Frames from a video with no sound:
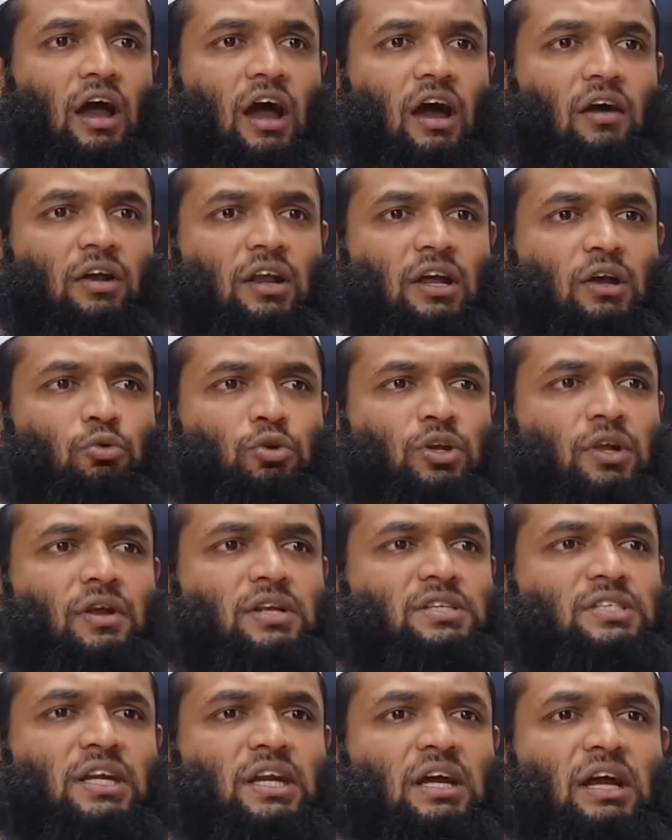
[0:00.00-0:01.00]
அவர்
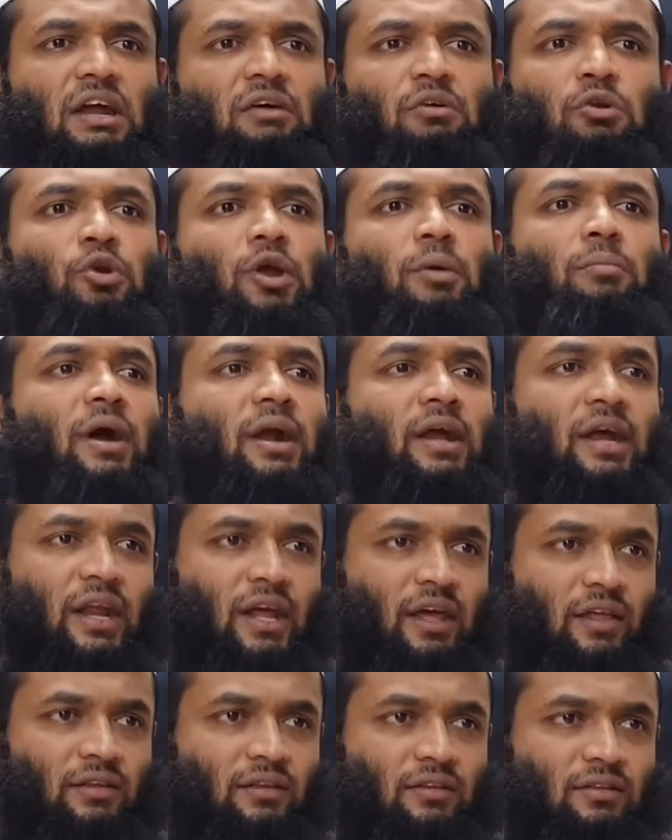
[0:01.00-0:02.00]
குற்றவியல் சட்டங்கள் அவருக்கு உடன்பாடு
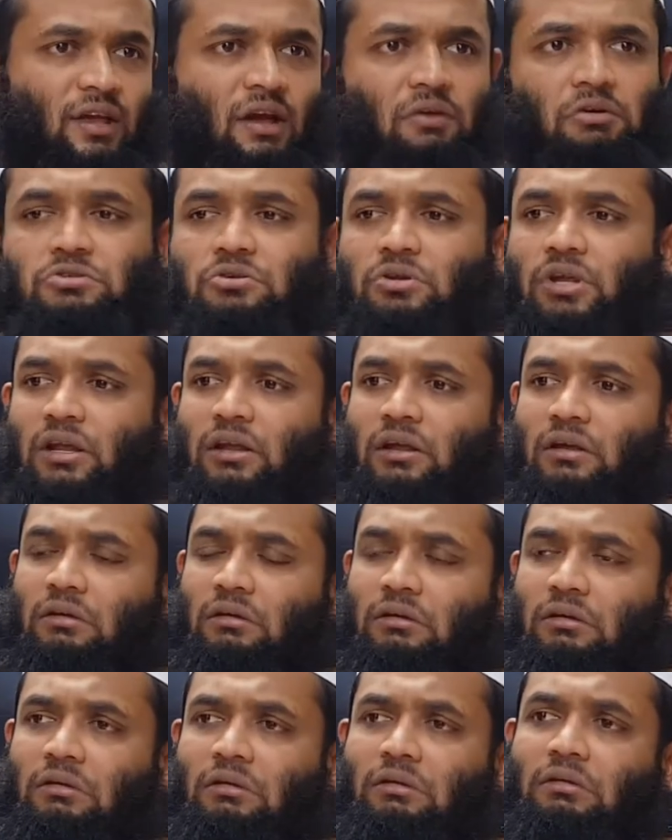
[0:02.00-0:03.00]
கிடையாது அவர் சொல்றாரு
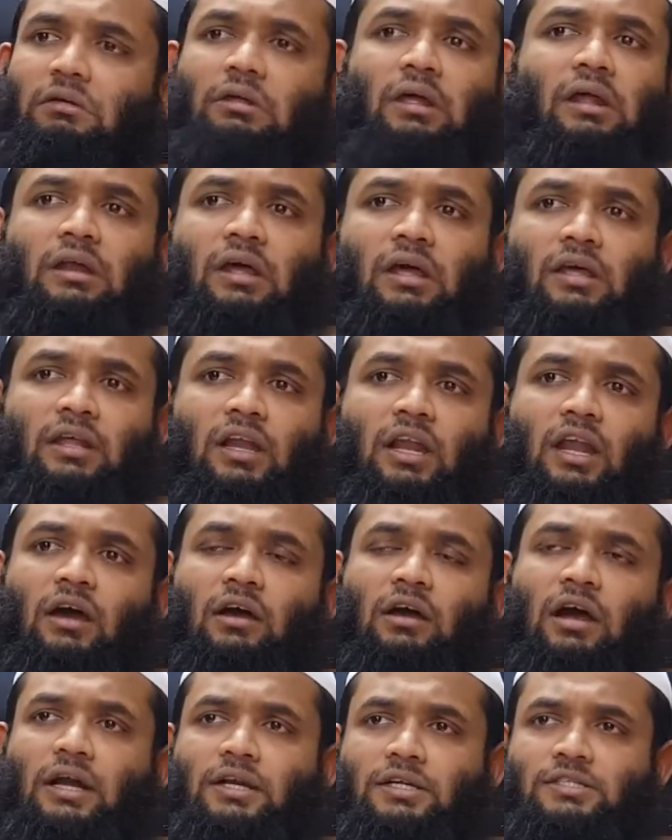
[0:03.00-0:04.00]
என்ன
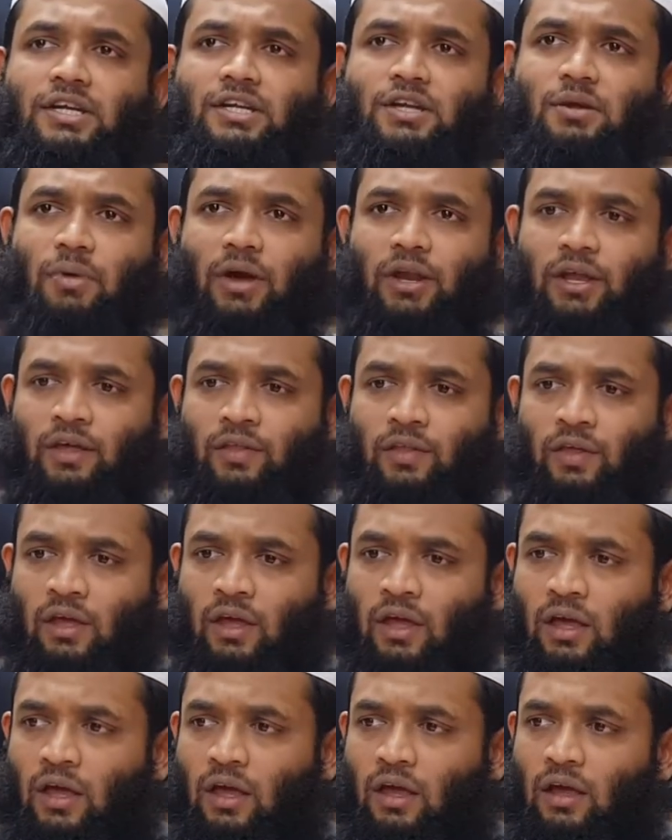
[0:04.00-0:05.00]
இதெல்லாம் காட்டு சட்டம் மாதிரி இருக்குது
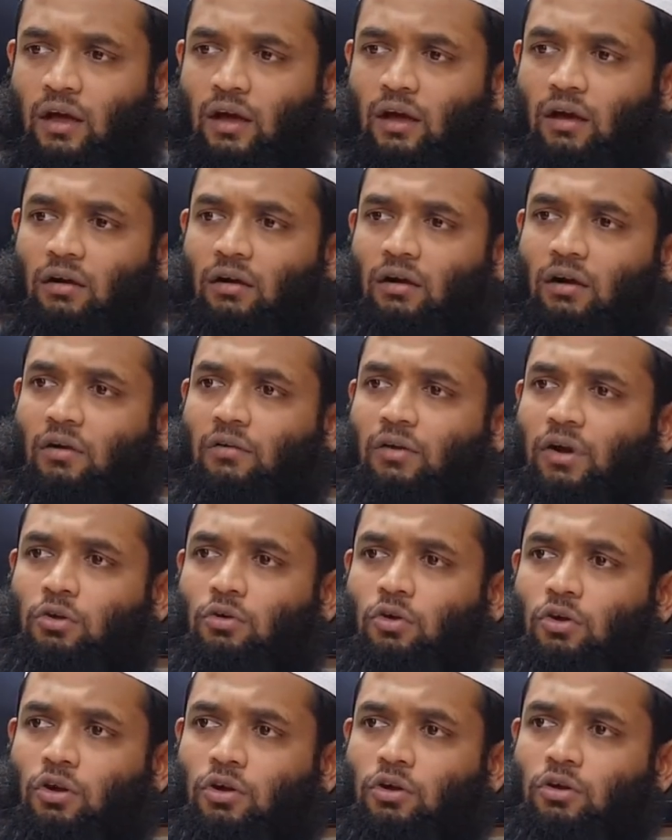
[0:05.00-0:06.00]
அவனை
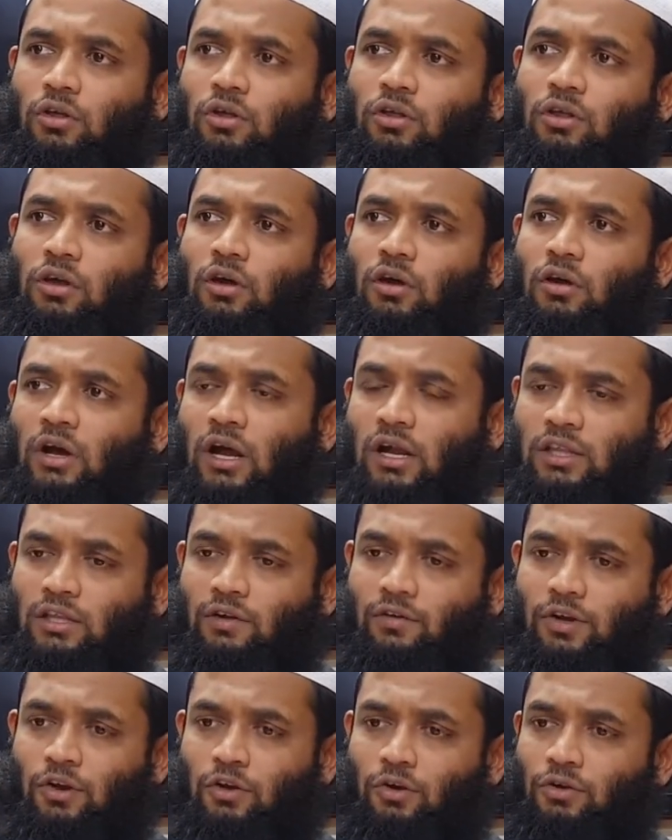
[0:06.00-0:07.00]
கொல்லணும்னு கழுத்தை
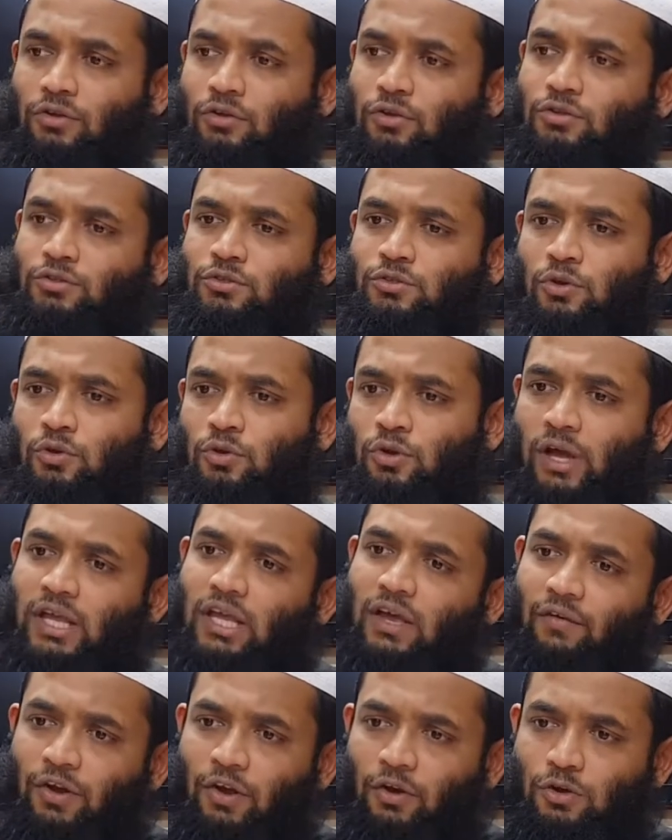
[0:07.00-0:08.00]
வெட்டணும்னு சொல்லி சொல்லுது
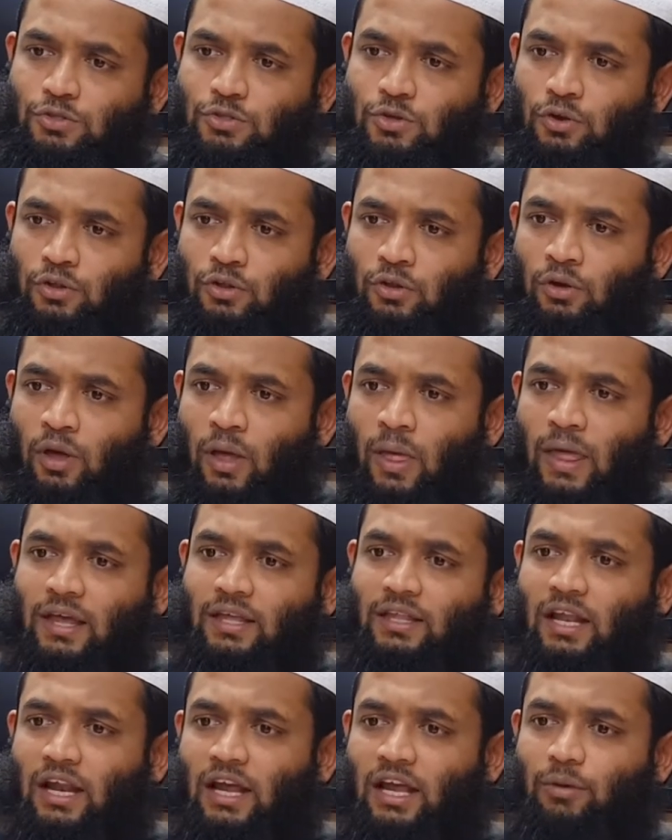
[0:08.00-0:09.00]
கையை வெட்டணும்னு சொல்லுது
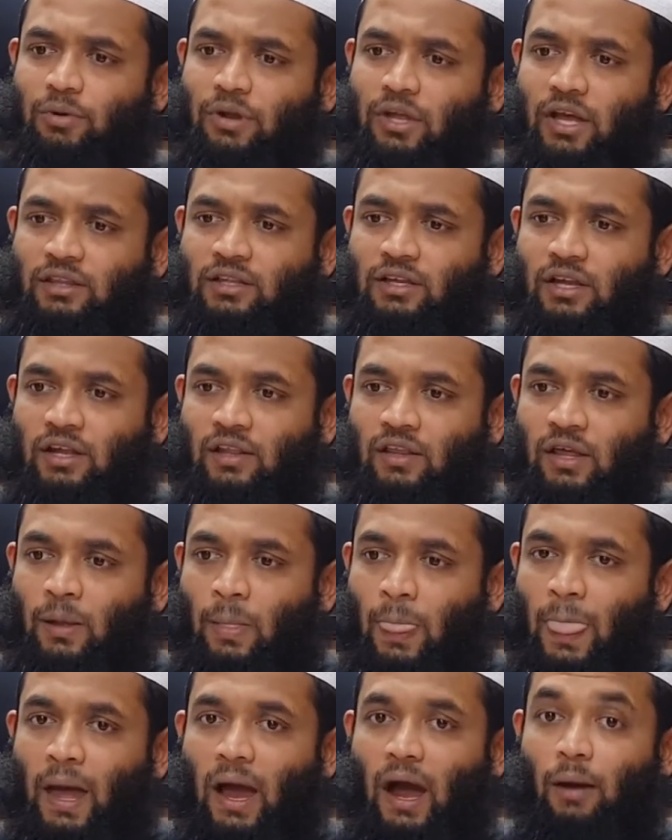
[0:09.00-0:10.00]
இதெல்லாம் எப்படி ஏற்றுக்கிறது
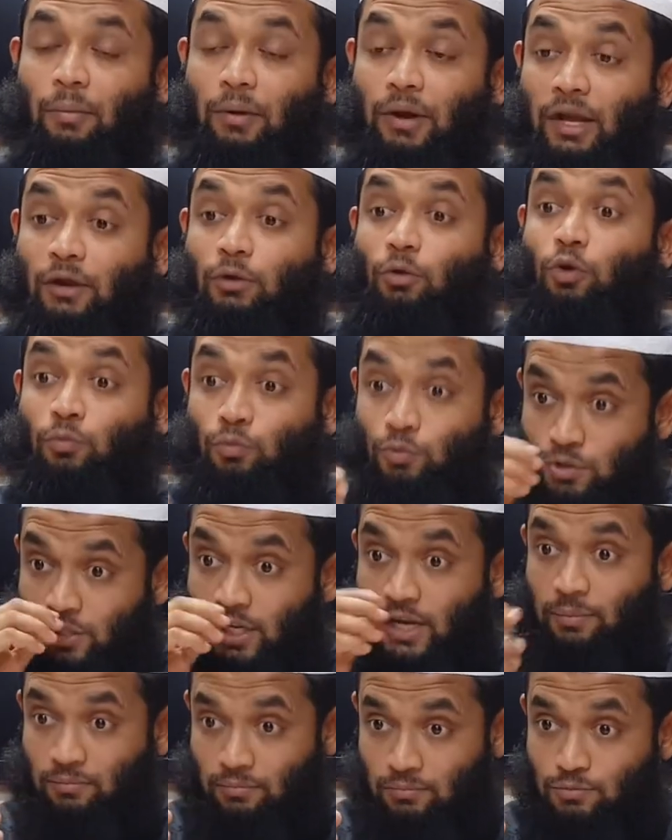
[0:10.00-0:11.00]
அப்படின்னு ஒரு
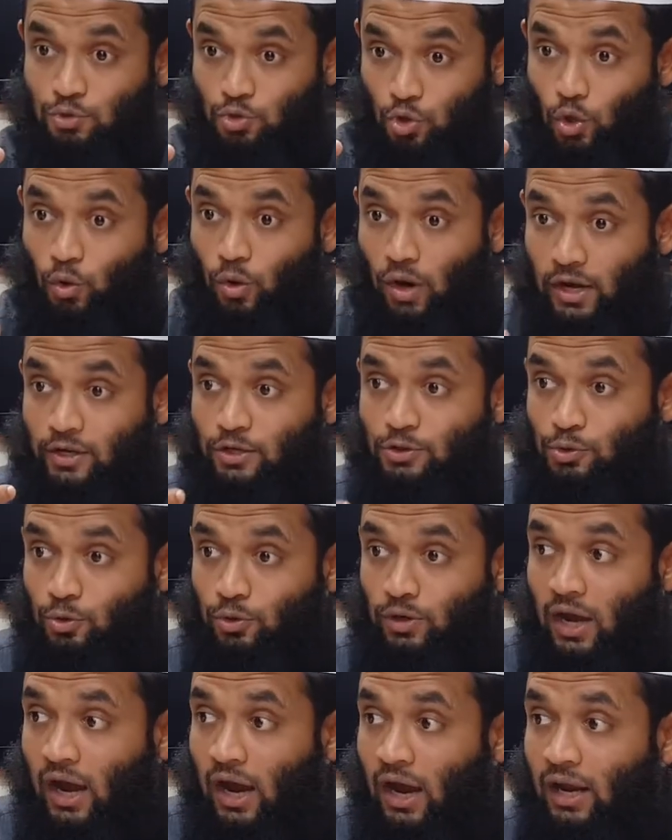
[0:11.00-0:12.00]
முஸ்லீம் சொல்லுவான்னு
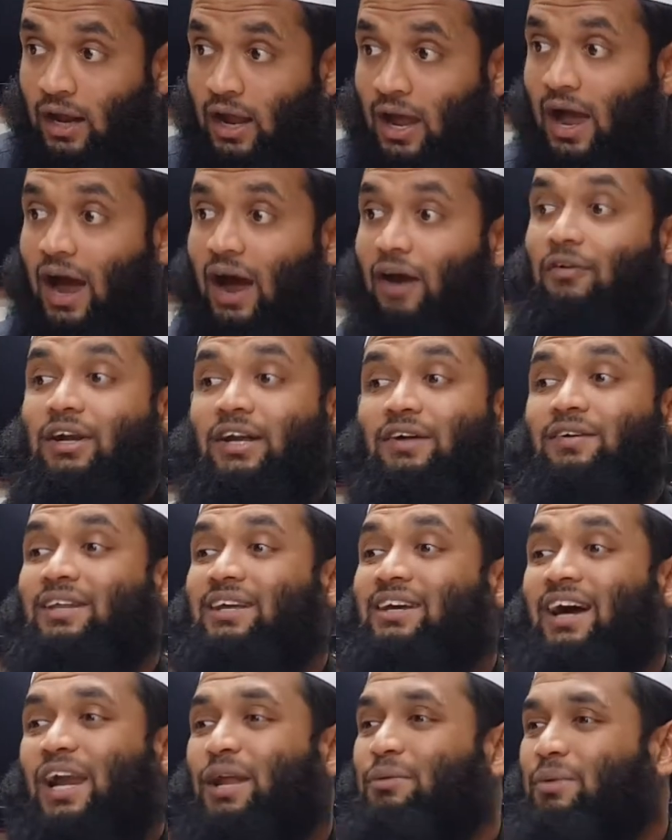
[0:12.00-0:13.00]
சொன்னால் அவன்கிட்ட
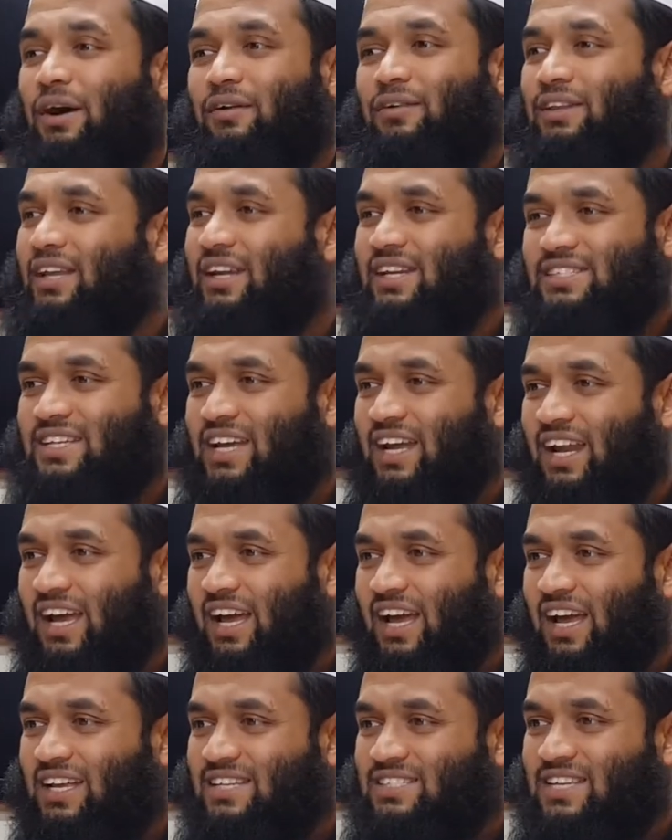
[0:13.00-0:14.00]
வந்து களிமா வந்து என்ன செய்யலை
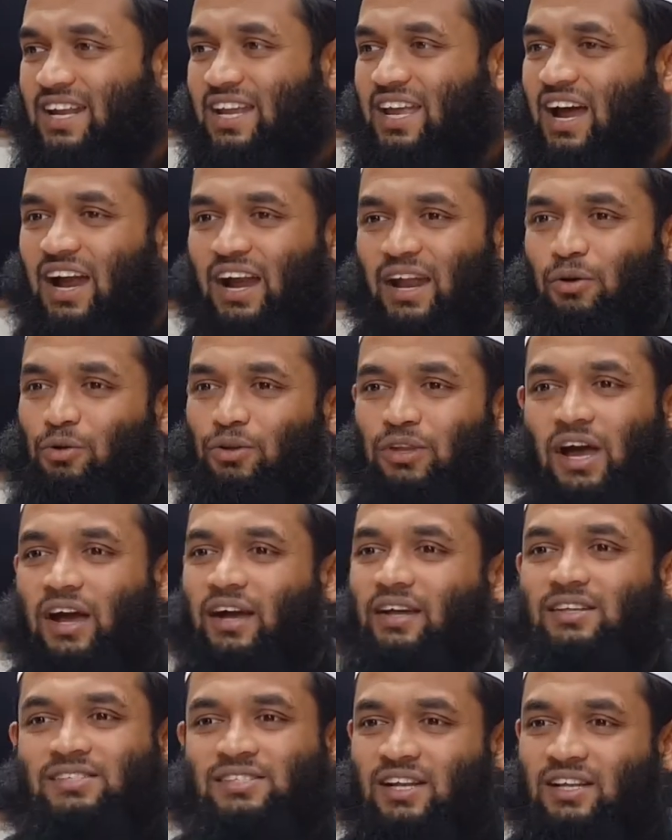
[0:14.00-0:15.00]
சரியான ஒரு
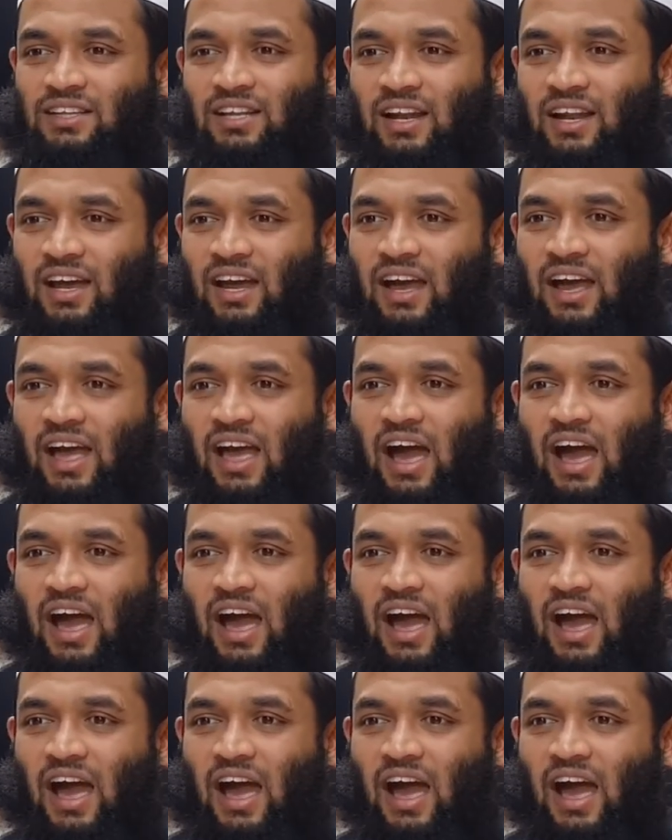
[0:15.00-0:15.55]
தாக்கத்தை செலுத்தலை